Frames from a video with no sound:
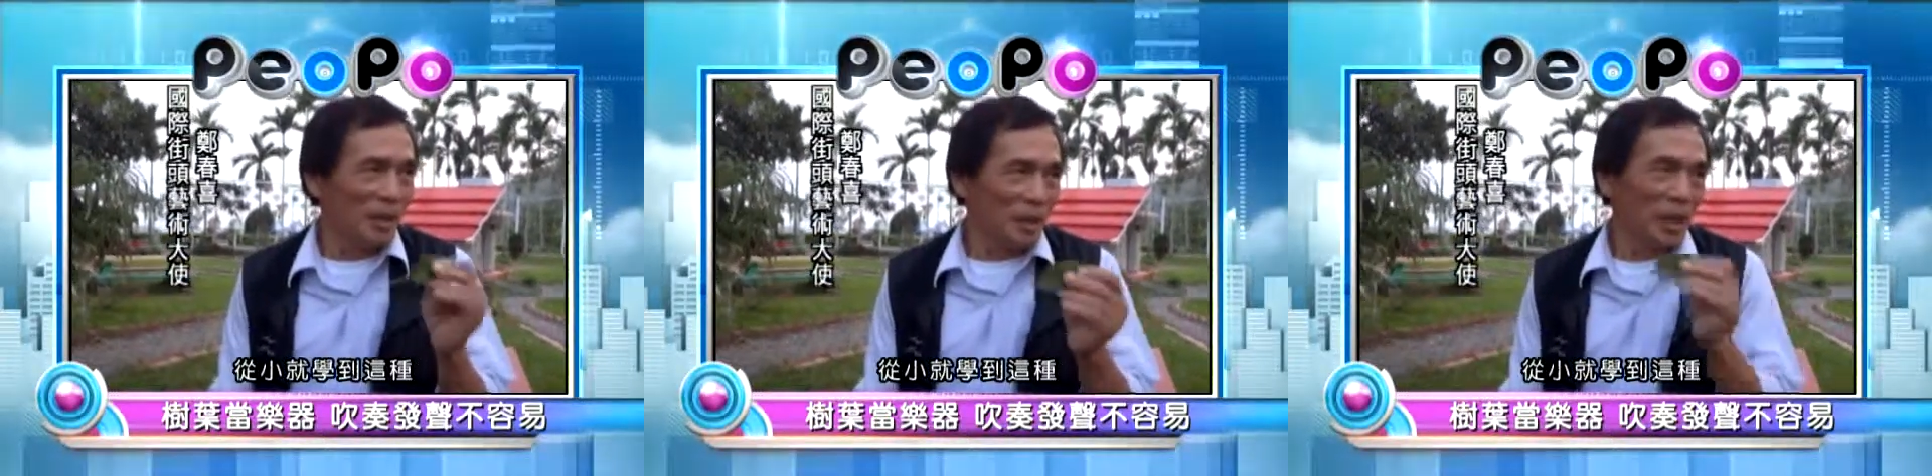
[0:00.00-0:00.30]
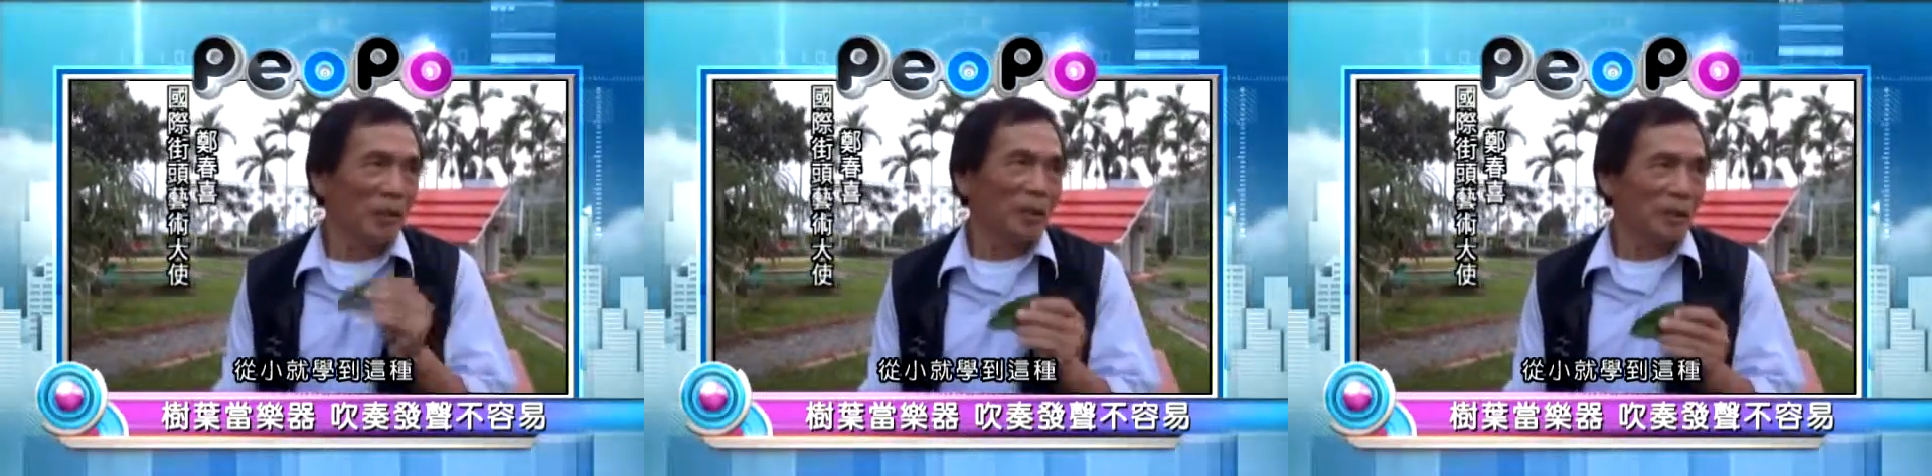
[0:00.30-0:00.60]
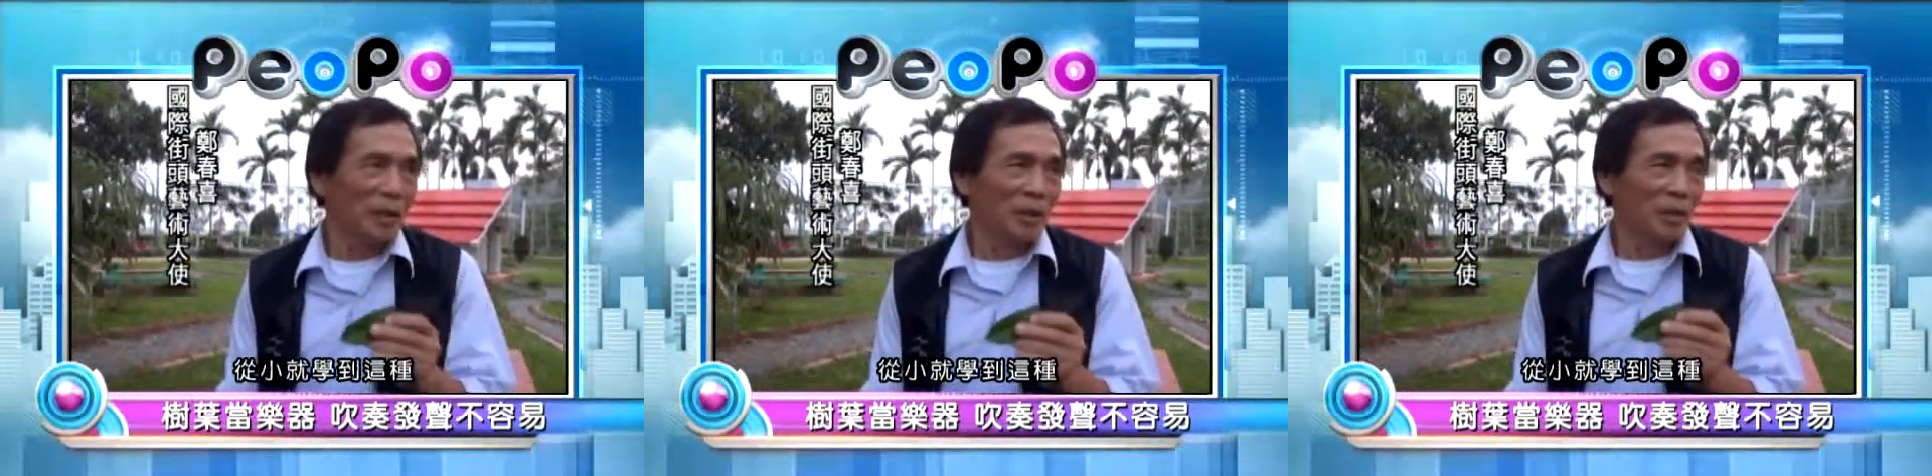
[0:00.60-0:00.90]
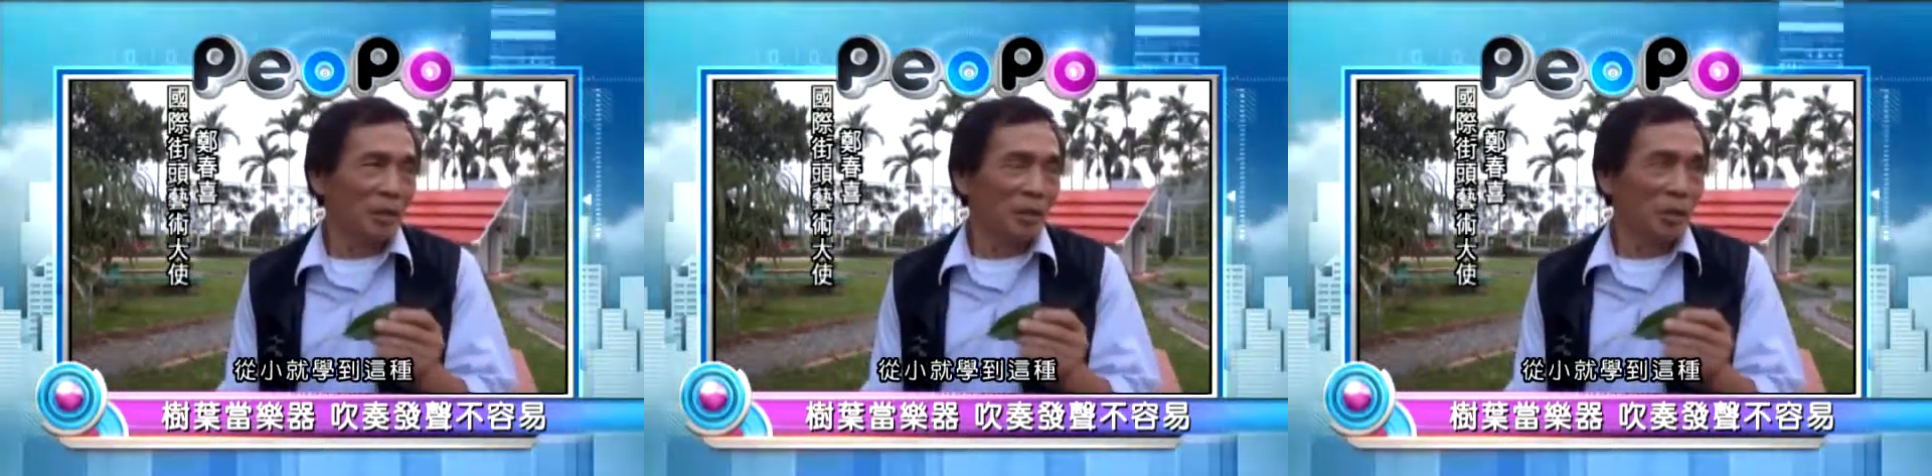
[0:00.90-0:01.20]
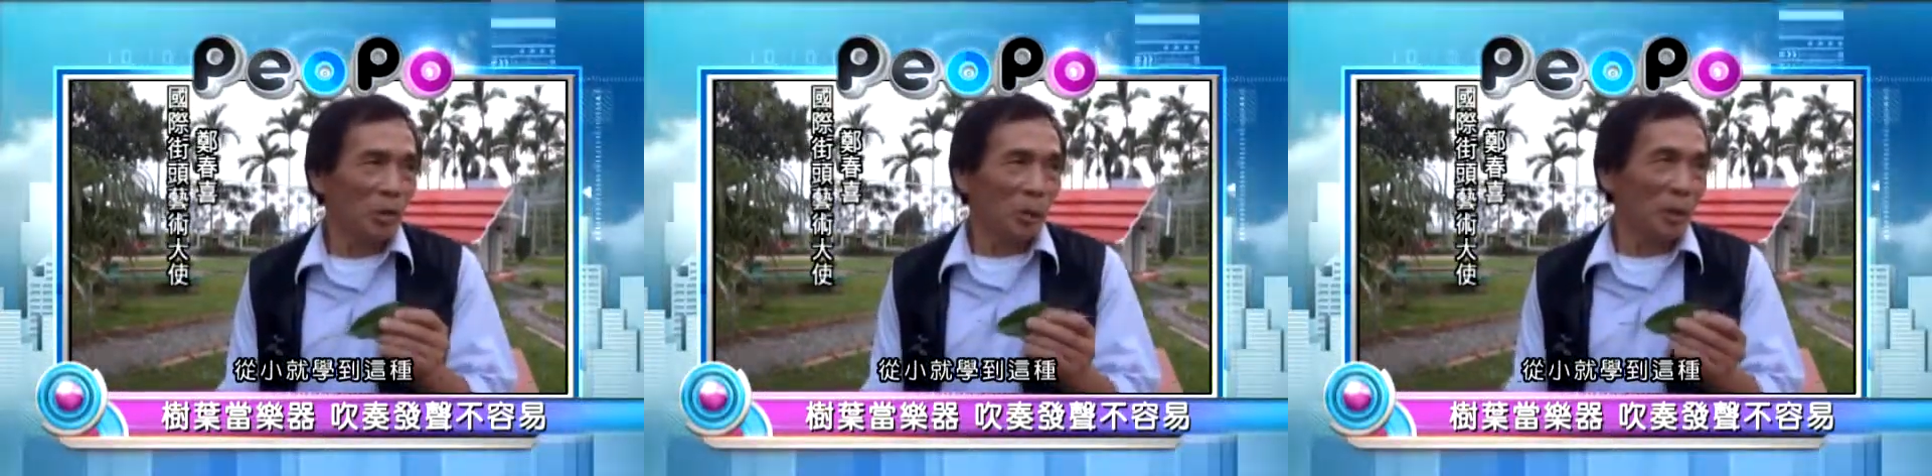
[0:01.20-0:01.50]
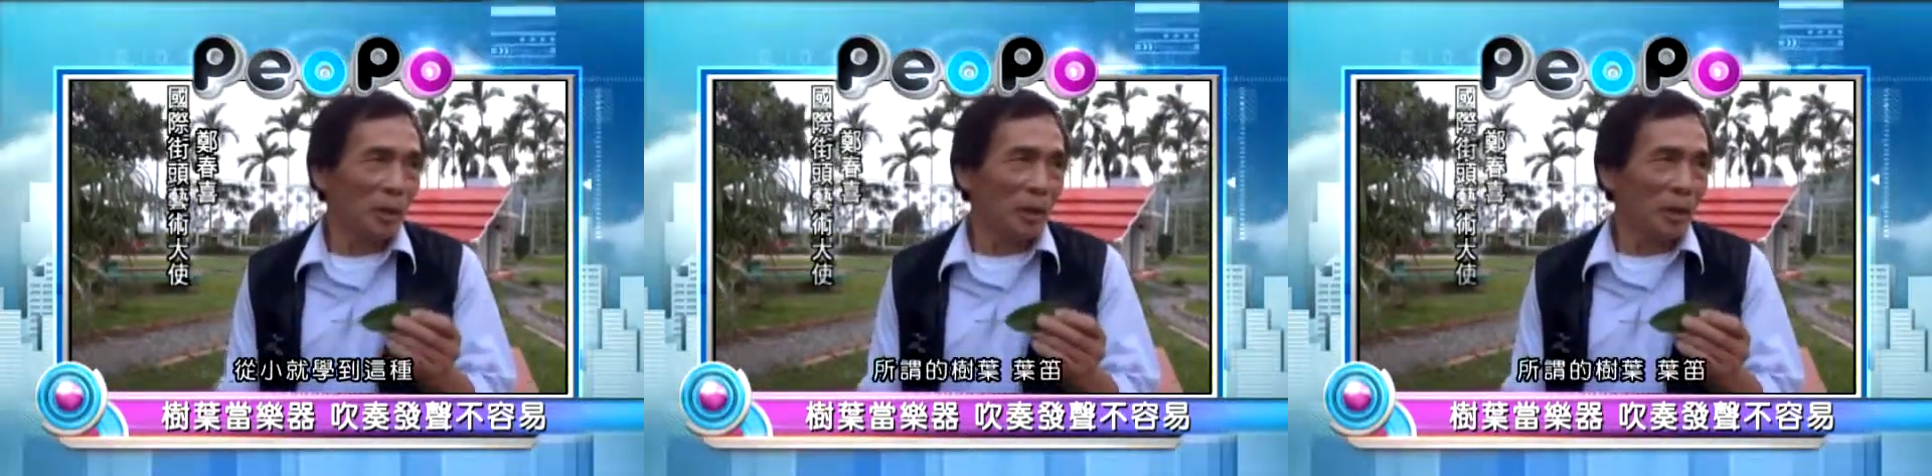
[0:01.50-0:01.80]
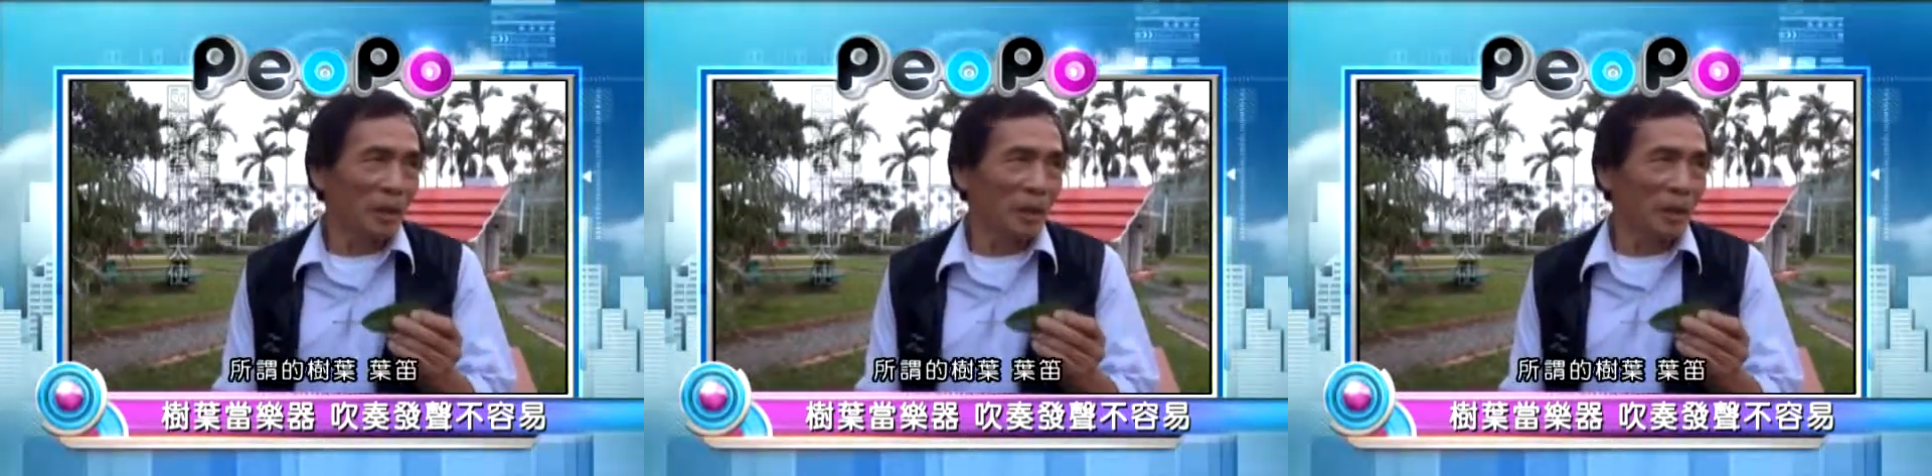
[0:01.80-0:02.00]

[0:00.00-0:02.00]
学到这种所谓的